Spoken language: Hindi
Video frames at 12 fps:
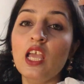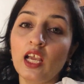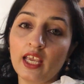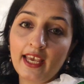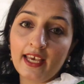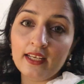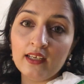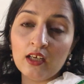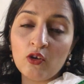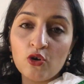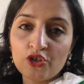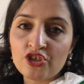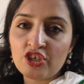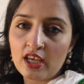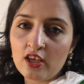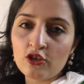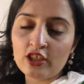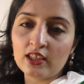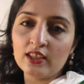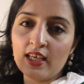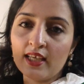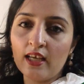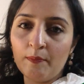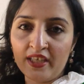खैर कोशिश यही हो सकती
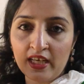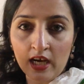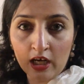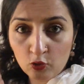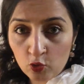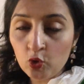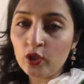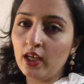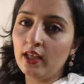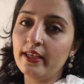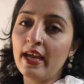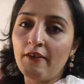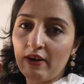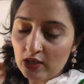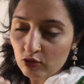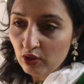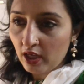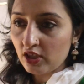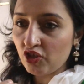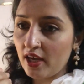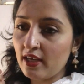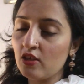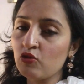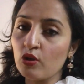है कि अपने हकूक़ के लिए आवाज़ उठानी
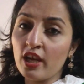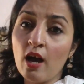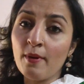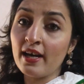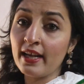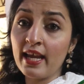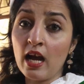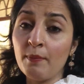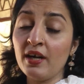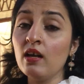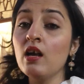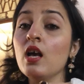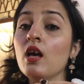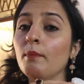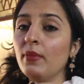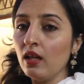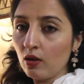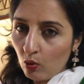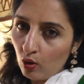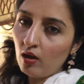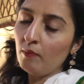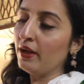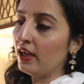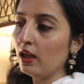चाहिए जो कि हमारे यहाँ पर बिल्कुल
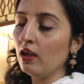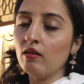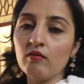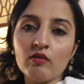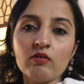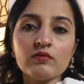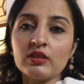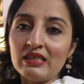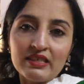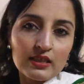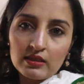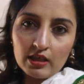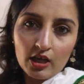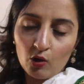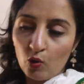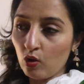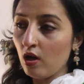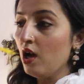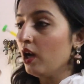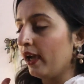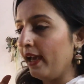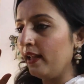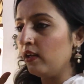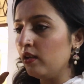भी सीरियस नहीं है लोग
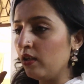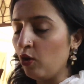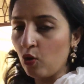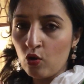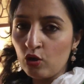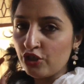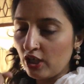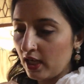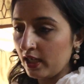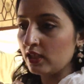खैर लोगों को जगाना